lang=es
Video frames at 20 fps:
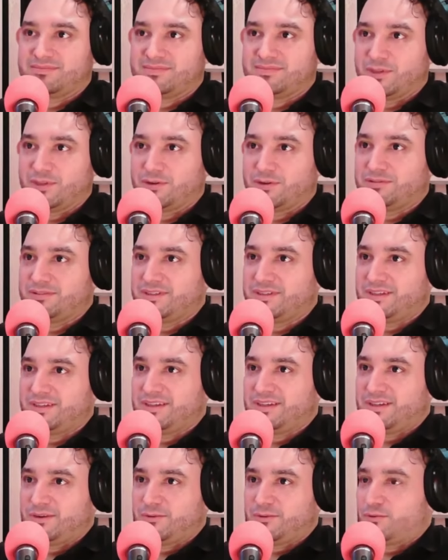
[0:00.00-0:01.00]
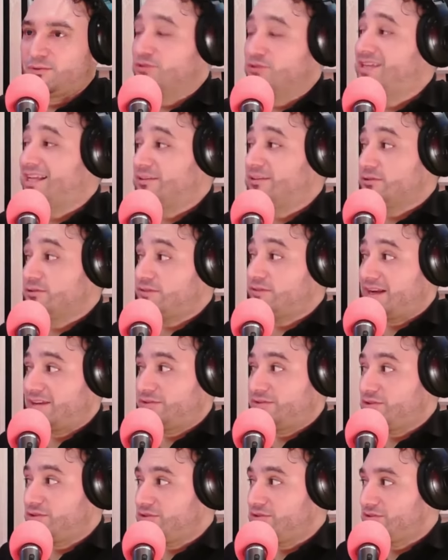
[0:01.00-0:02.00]
¿no? Sí, claro. Unos datos
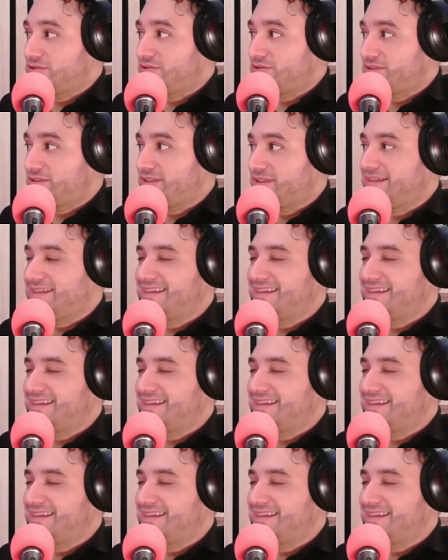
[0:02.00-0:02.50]
falsos. Claro.